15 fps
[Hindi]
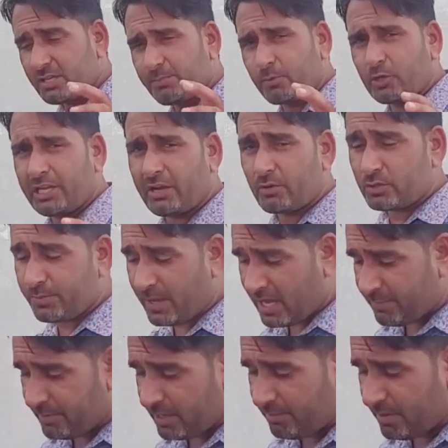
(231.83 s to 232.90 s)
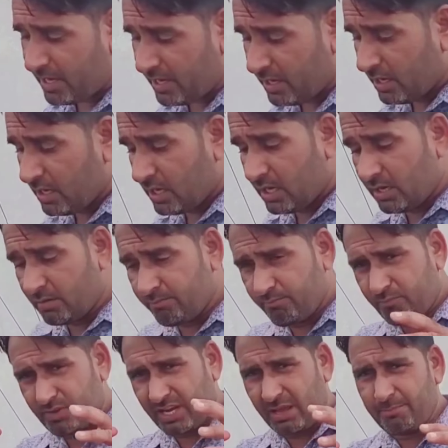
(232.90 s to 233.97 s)
जैसे पोली हाउस फार्मिंग में
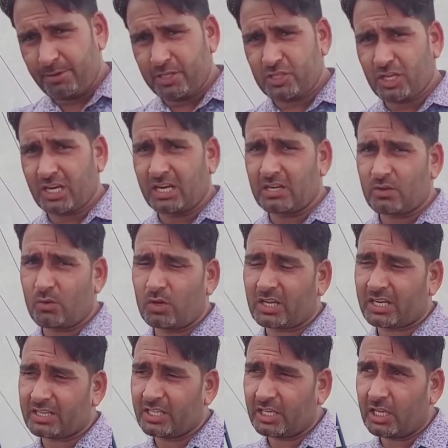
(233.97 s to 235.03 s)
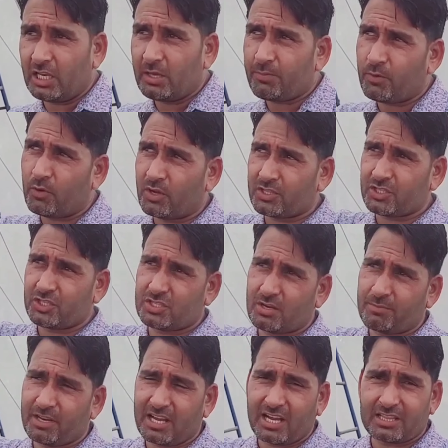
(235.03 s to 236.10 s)
टेम्परेचर कंट्रोल करने के लिए फोगर
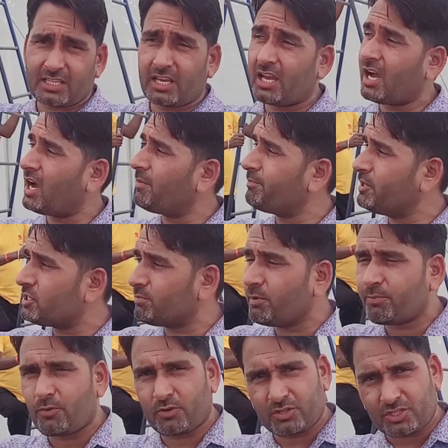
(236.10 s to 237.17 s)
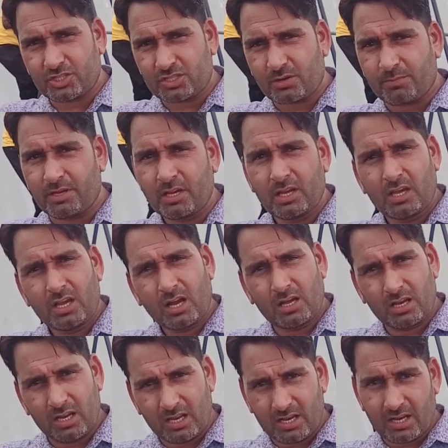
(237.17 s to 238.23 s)
सिस्टम लगाते हैं आप भी इसमें फोगर सिस्टम
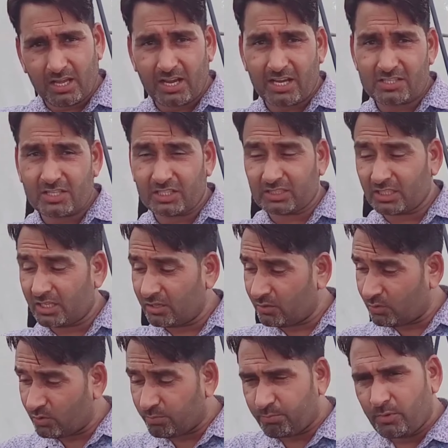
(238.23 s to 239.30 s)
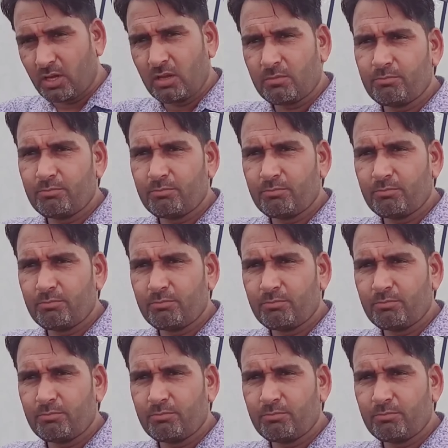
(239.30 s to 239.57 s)
लगा सकते हैं और